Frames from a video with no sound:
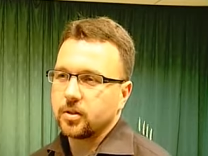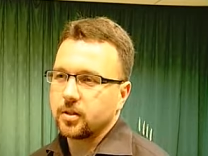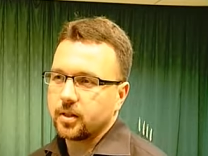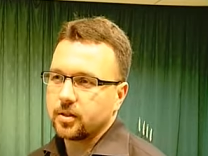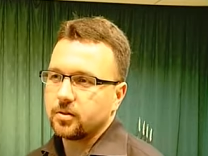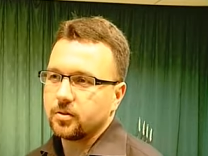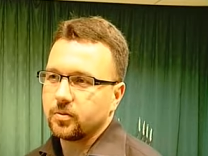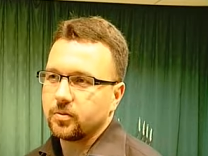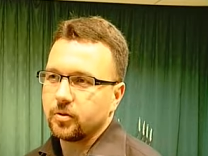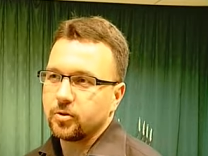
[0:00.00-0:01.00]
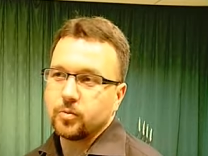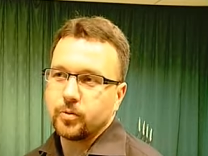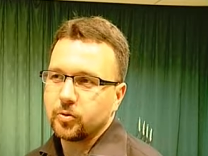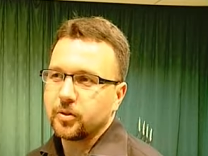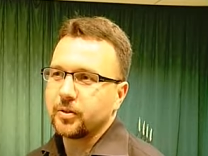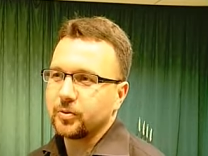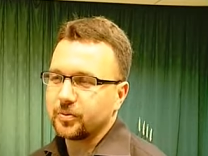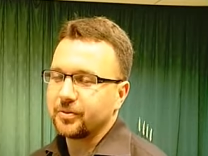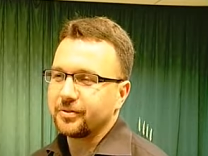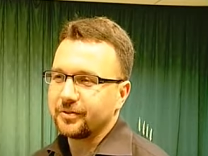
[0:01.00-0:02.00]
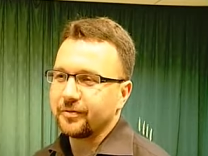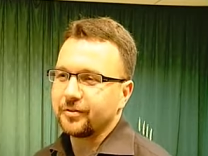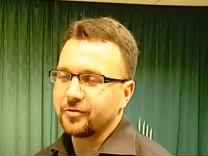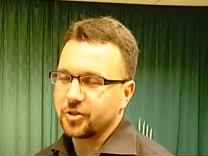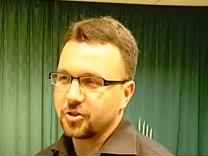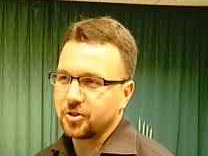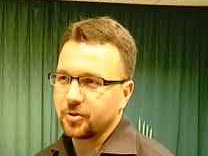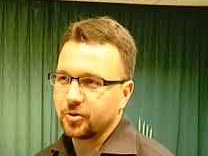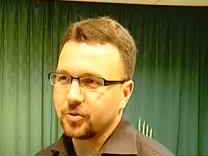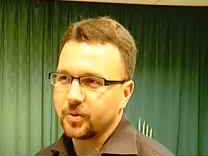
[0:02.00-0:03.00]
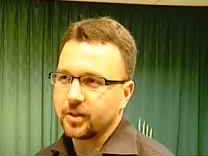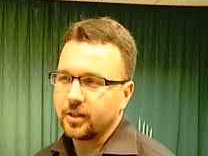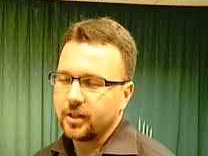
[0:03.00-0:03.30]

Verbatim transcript: dedykacją osoby, która ją mm, wcześniej nosiła.